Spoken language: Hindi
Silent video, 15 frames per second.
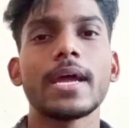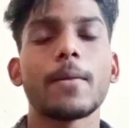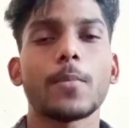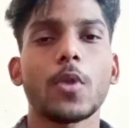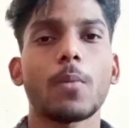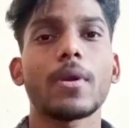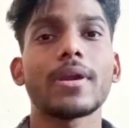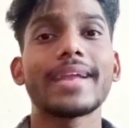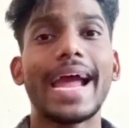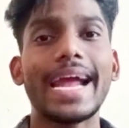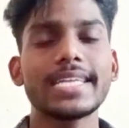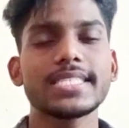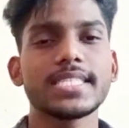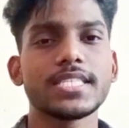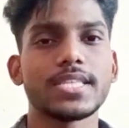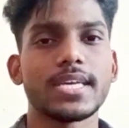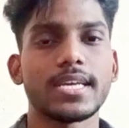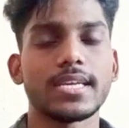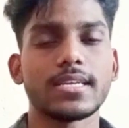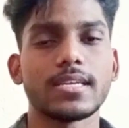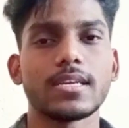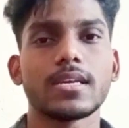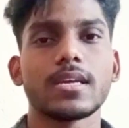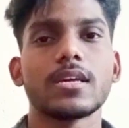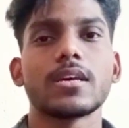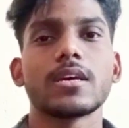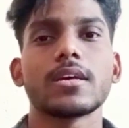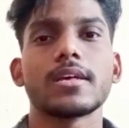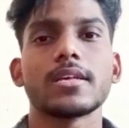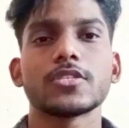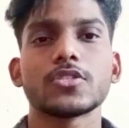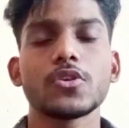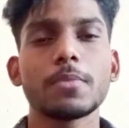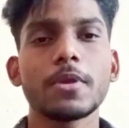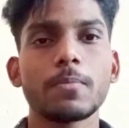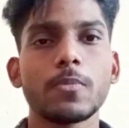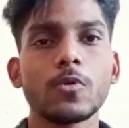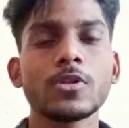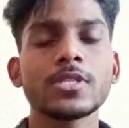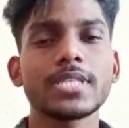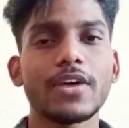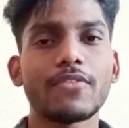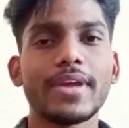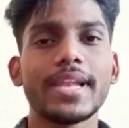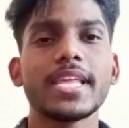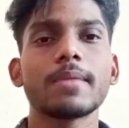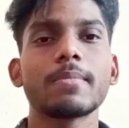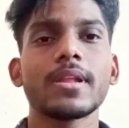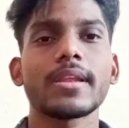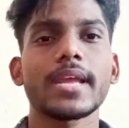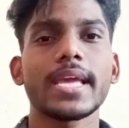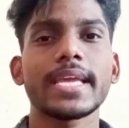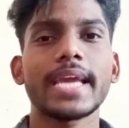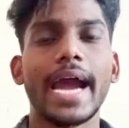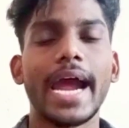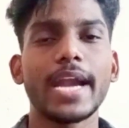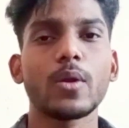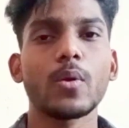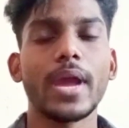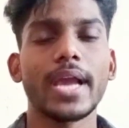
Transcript: प्रॉपर डाइट्स दी जाएगी स्विमिंग पूल्स अवेलेबल रहेंगे हाइड्रो